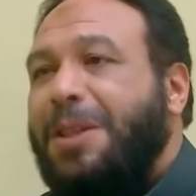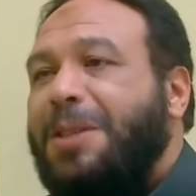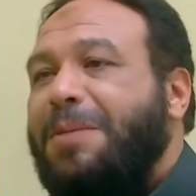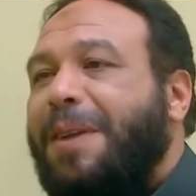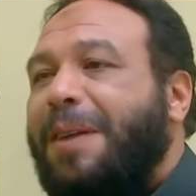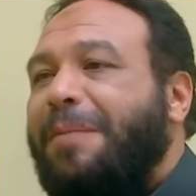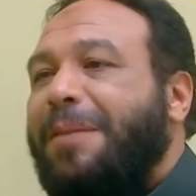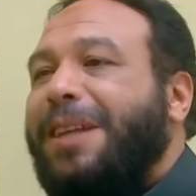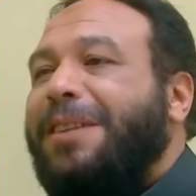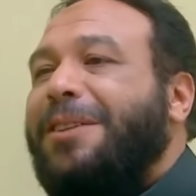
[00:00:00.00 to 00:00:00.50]
طب
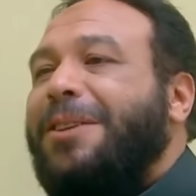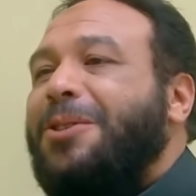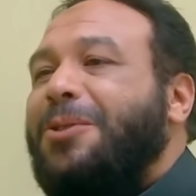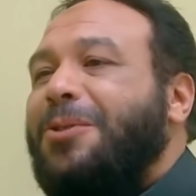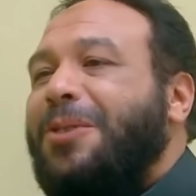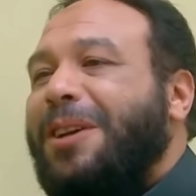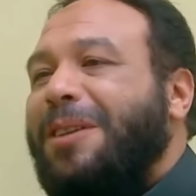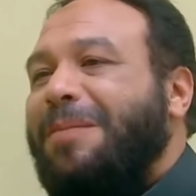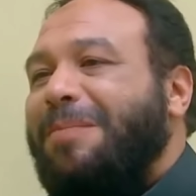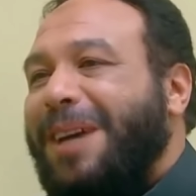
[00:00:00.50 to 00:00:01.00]
اسمع ما قلت
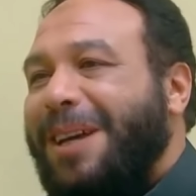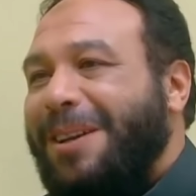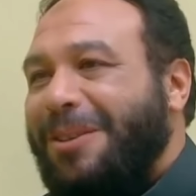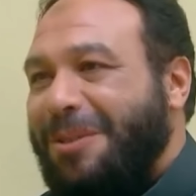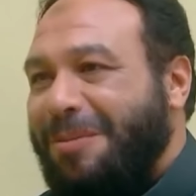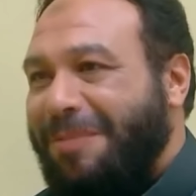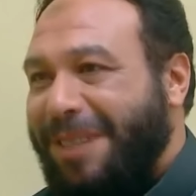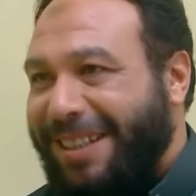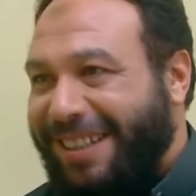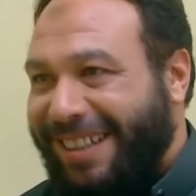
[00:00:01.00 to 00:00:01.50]
الصورة
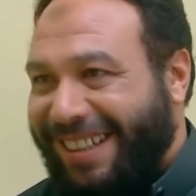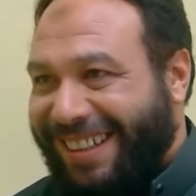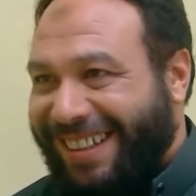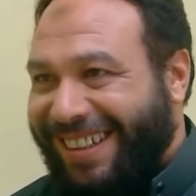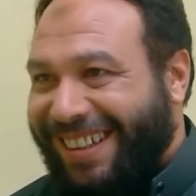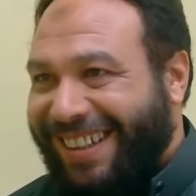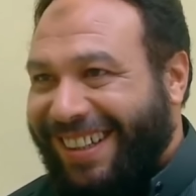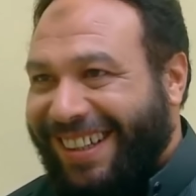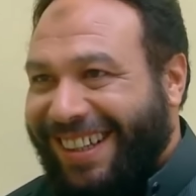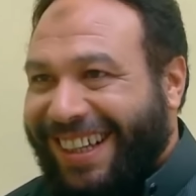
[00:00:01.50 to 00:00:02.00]
المقلوبة دي
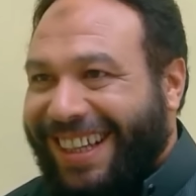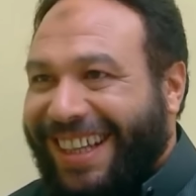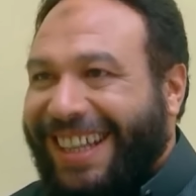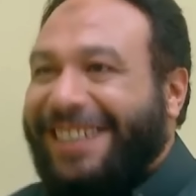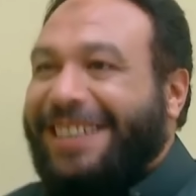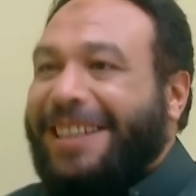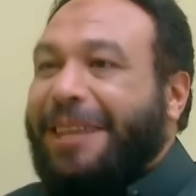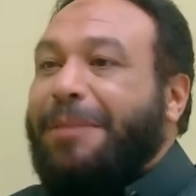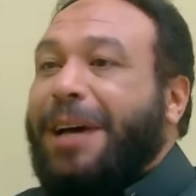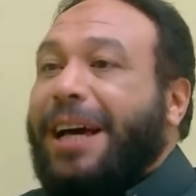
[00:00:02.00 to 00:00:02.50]

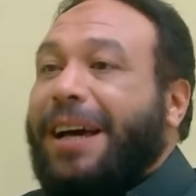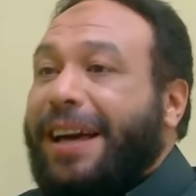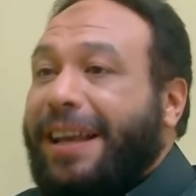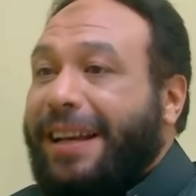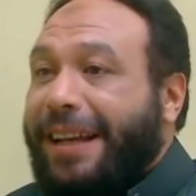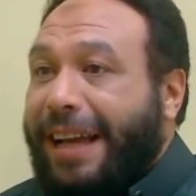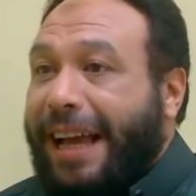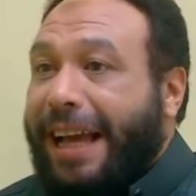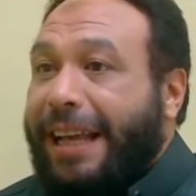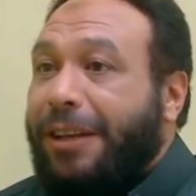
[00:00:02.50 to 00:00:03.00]
انت بقى
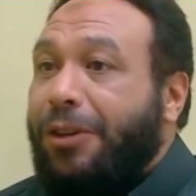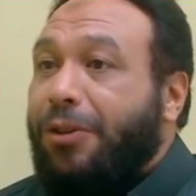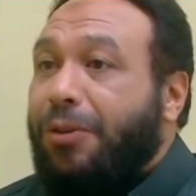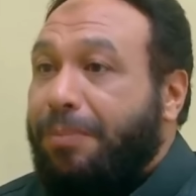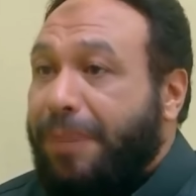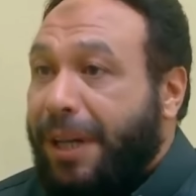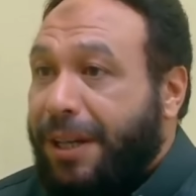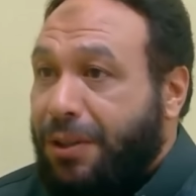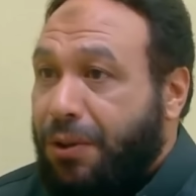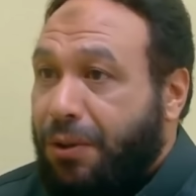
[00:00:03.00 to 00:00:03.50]
خارج
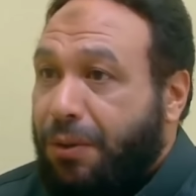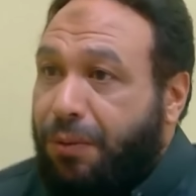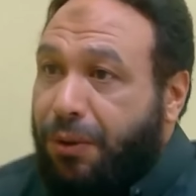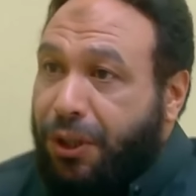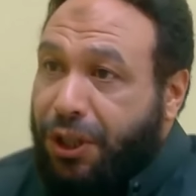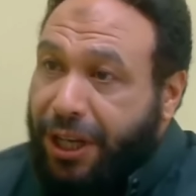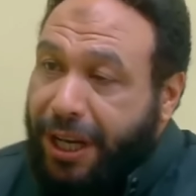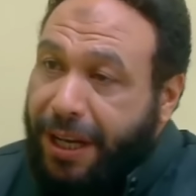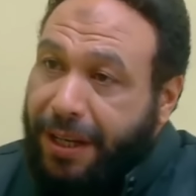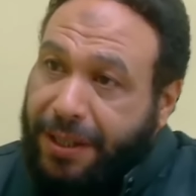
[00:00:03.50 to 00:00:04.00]
عليهم
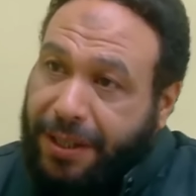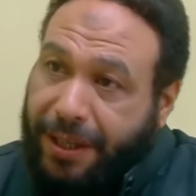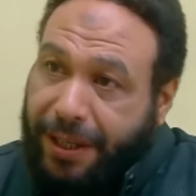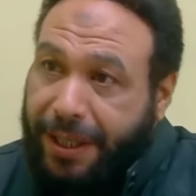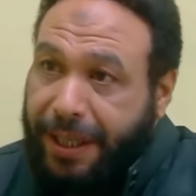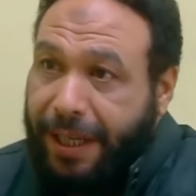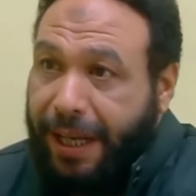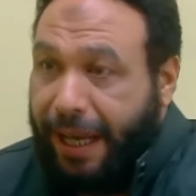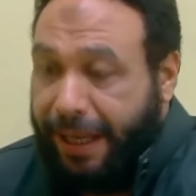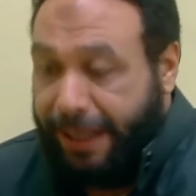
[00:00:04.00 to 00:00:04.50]
مكسوف وشايل
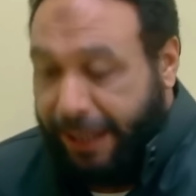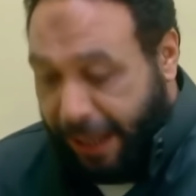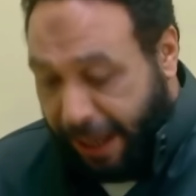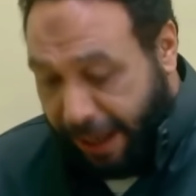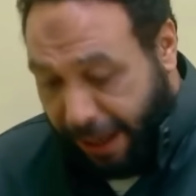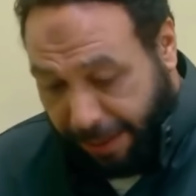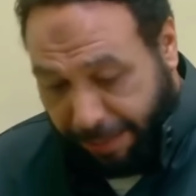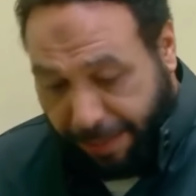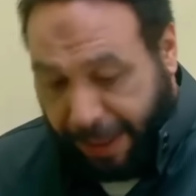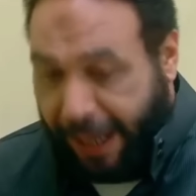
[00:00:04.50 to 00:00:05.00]
صينيه
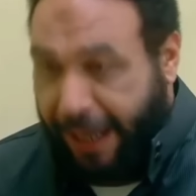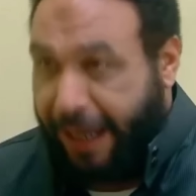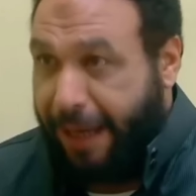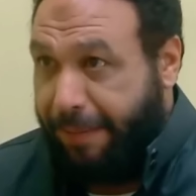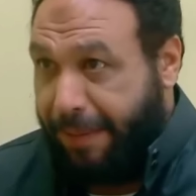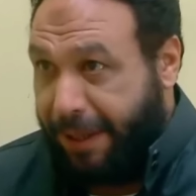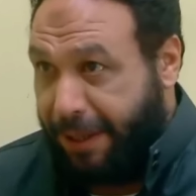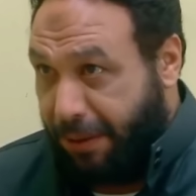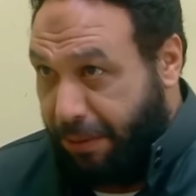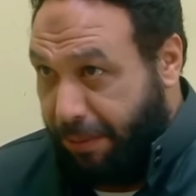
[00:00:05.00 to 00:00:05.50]
عليها اربع
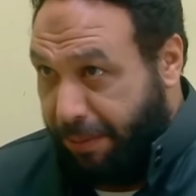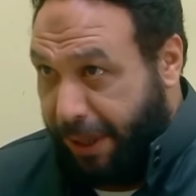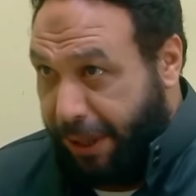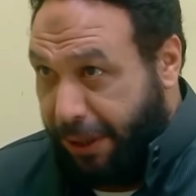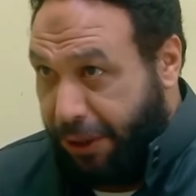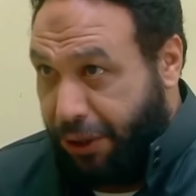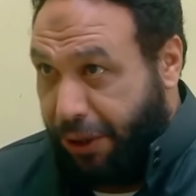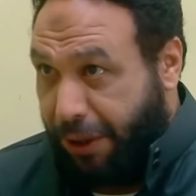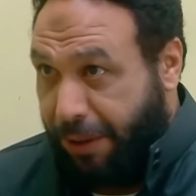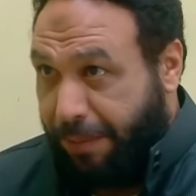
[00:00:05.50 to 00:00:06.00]
خمس
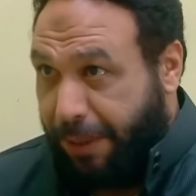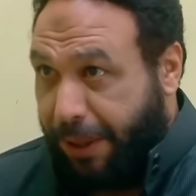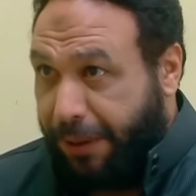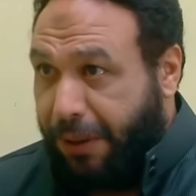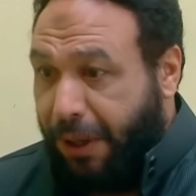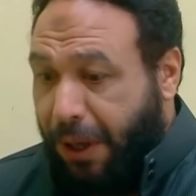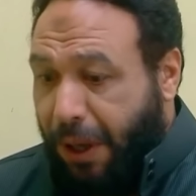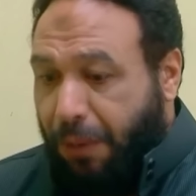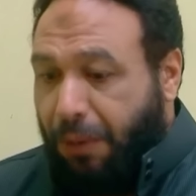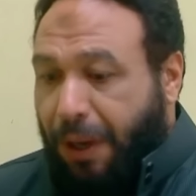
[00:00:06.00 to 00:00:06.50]
كوبايات شربات
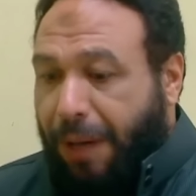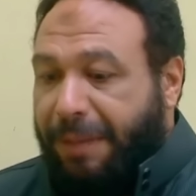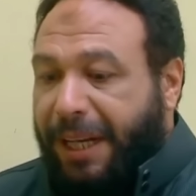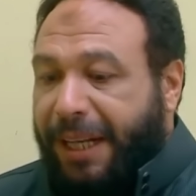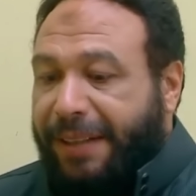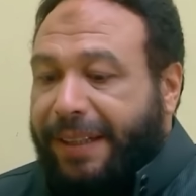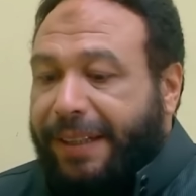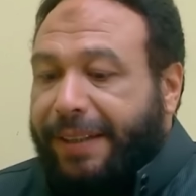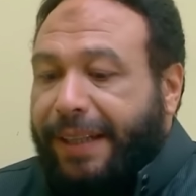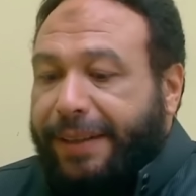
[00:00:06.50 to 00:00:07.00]

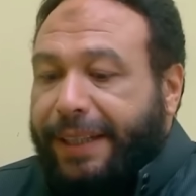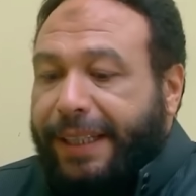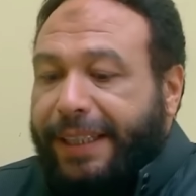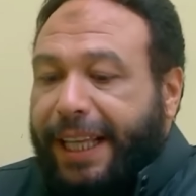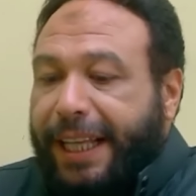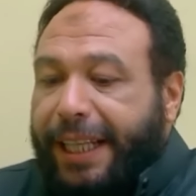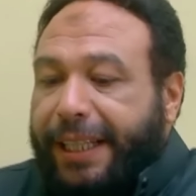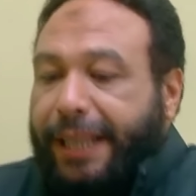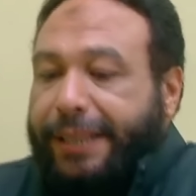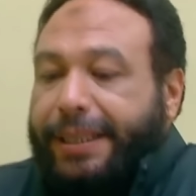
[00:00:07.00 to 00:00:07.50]
وعماله
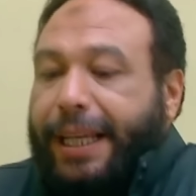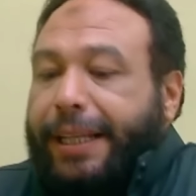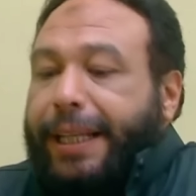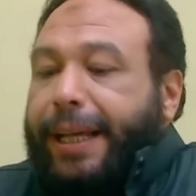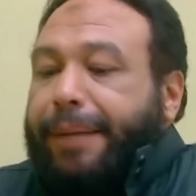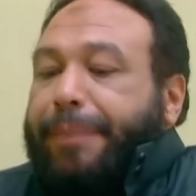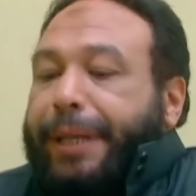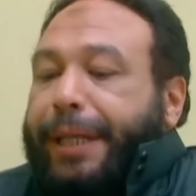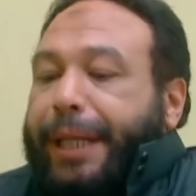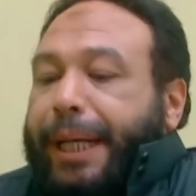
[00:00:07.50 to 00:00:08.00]
تدلع دل